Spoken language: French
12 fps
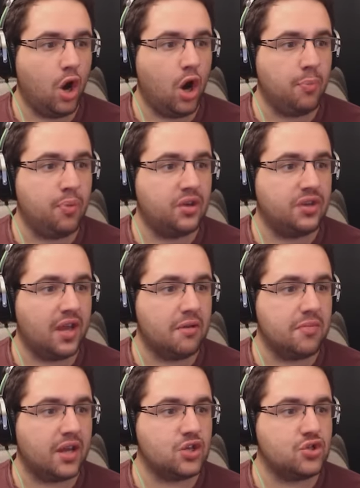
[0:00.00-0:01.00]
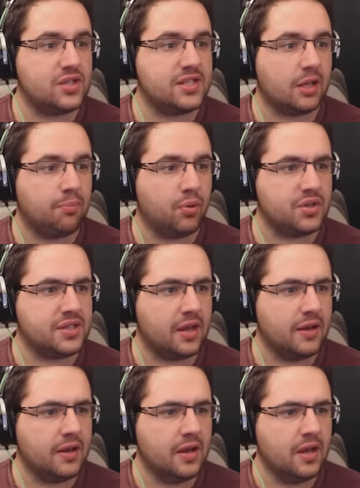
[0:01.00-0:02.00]
Oh putain, il me reste juste 7%.
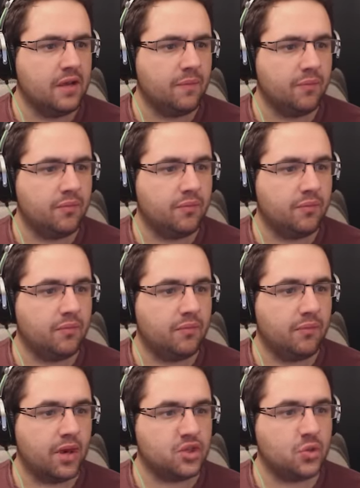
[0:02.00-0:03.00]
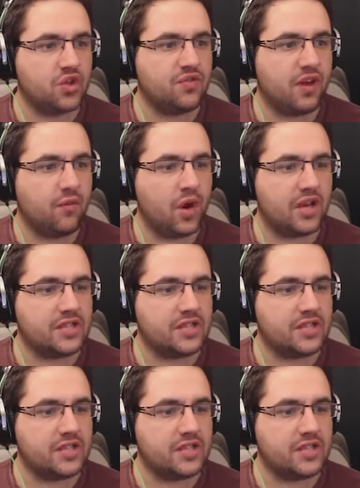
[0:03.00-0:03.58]
Bon, je crois que je vais avoir